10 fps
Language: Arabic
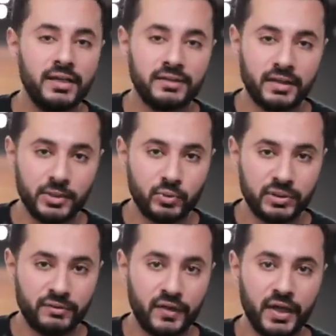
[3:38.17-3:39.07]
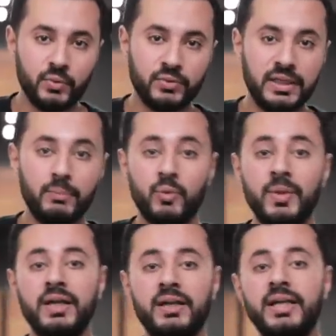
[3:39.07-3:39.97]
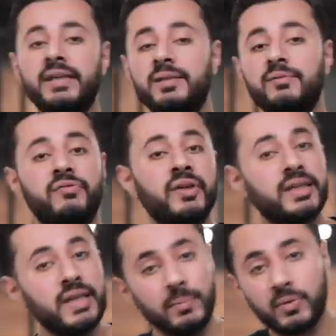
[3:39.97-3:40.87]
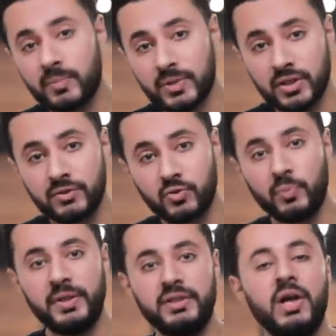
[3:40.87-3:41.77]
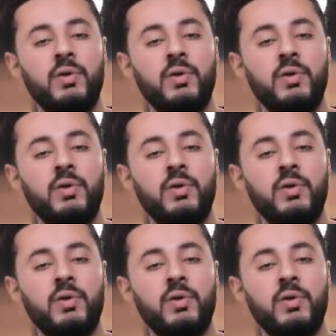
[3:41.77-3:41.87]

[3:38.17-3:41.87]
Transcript: تكتل دفاعي قدامهم لكن في غياب رمضان صبحي